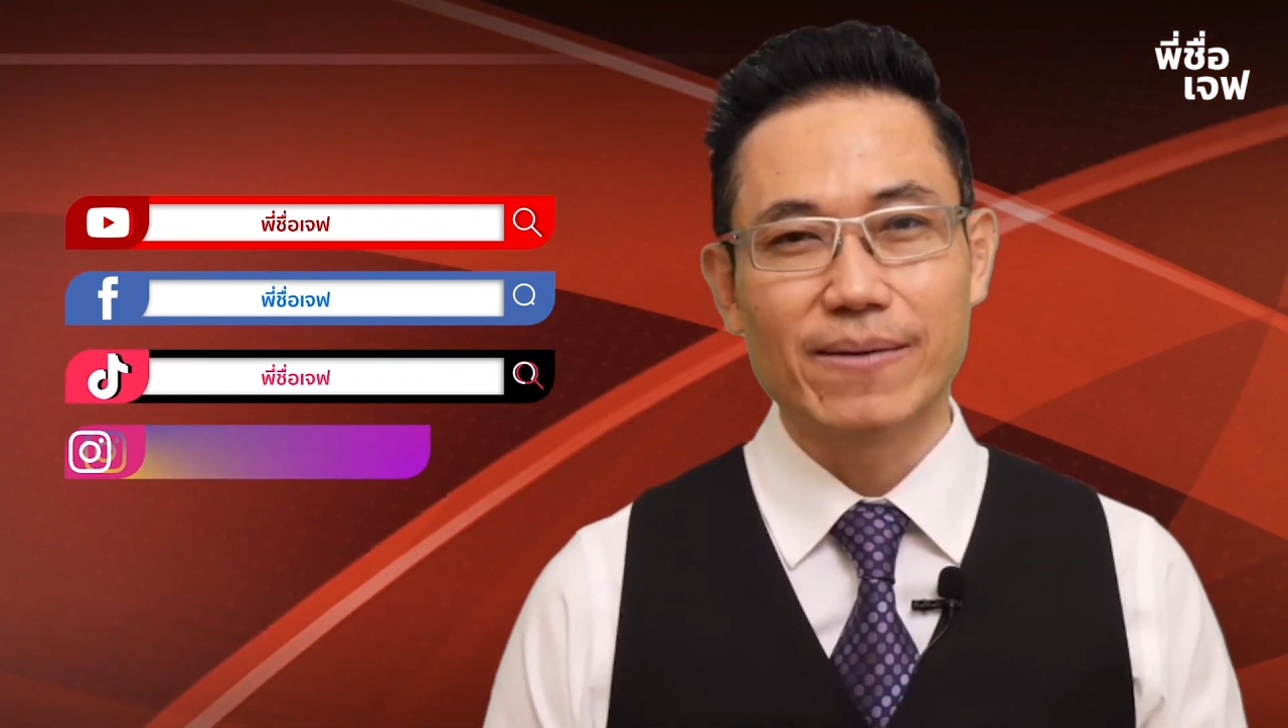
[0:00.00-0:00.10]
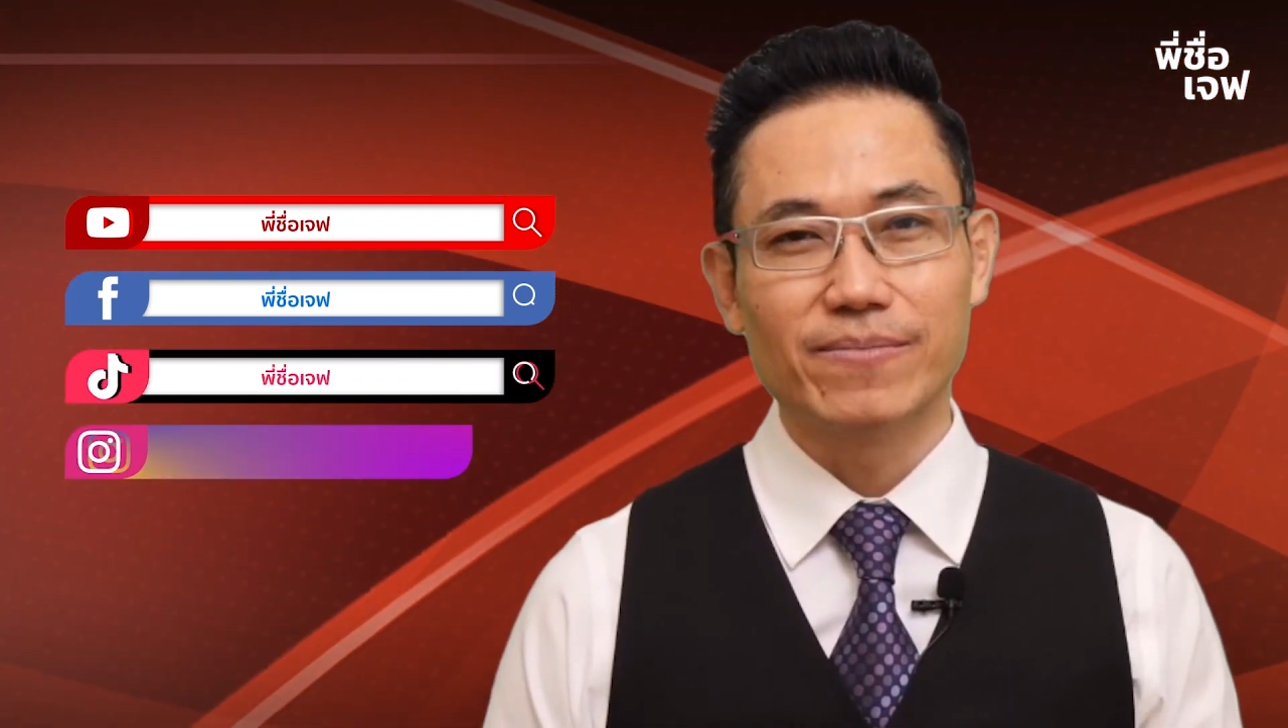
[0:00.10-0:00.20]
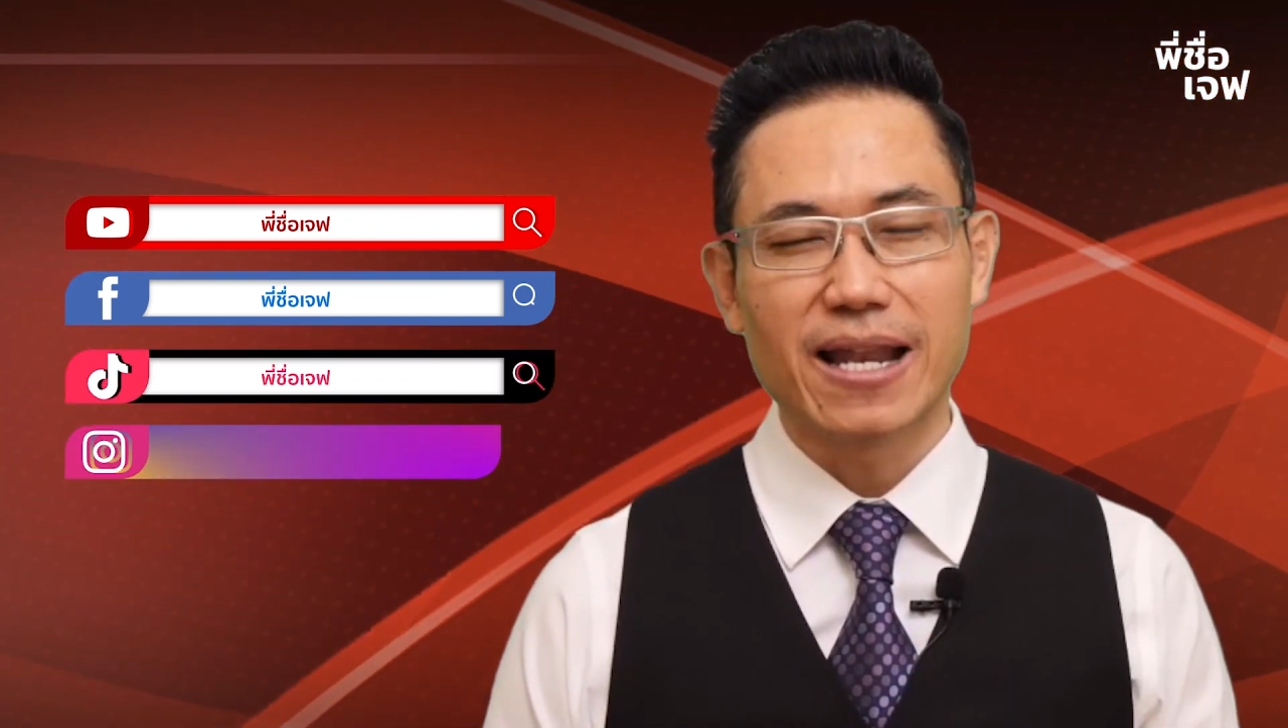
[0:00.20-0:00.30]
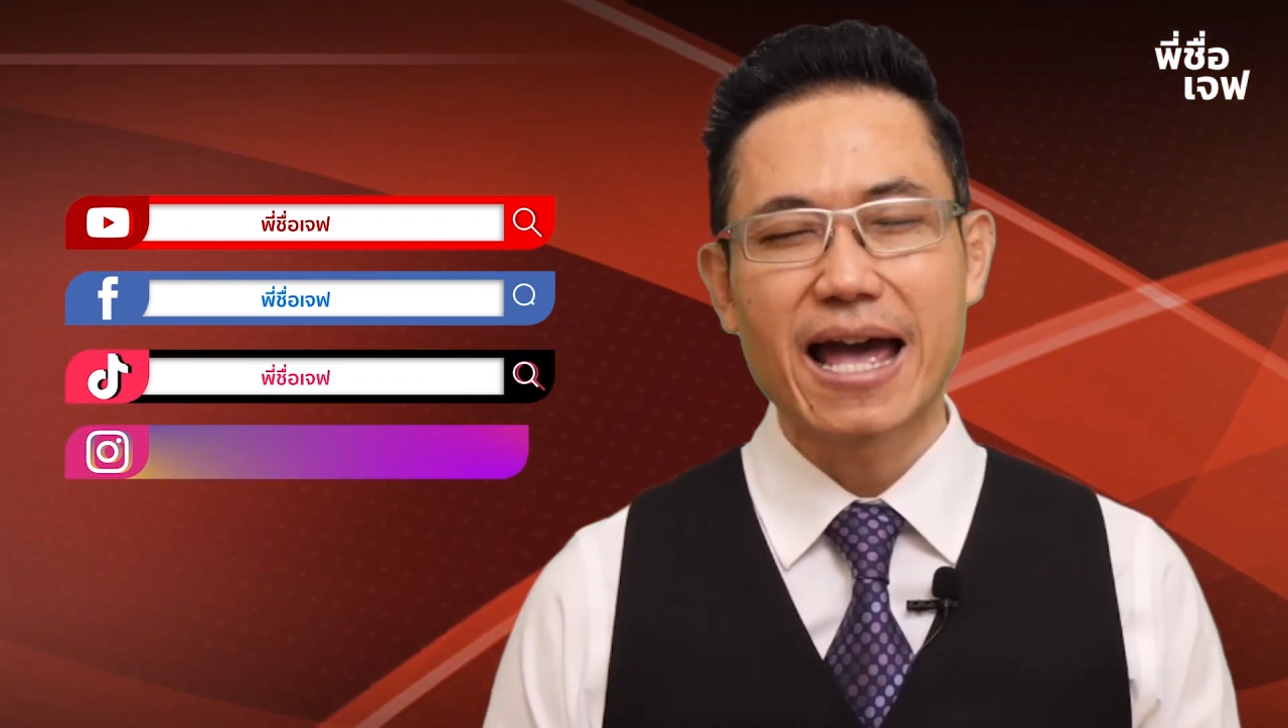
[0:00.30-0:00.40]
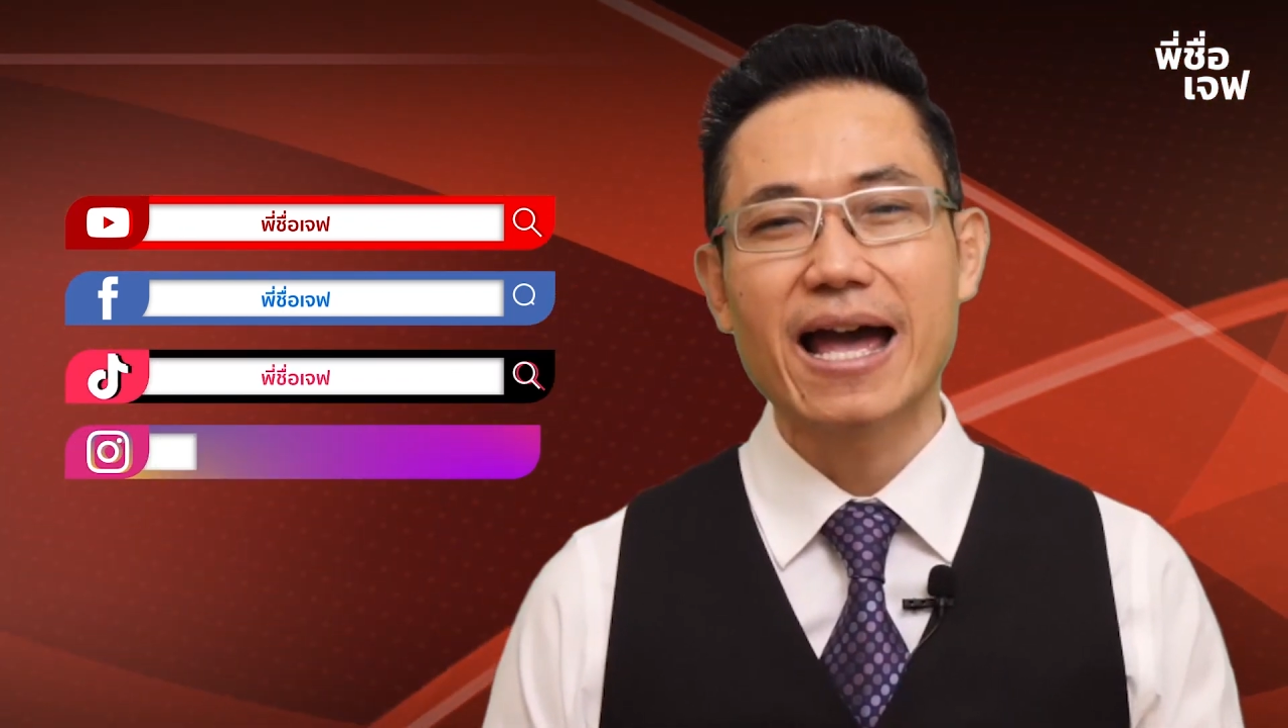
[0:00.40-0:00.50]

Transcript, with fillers: และ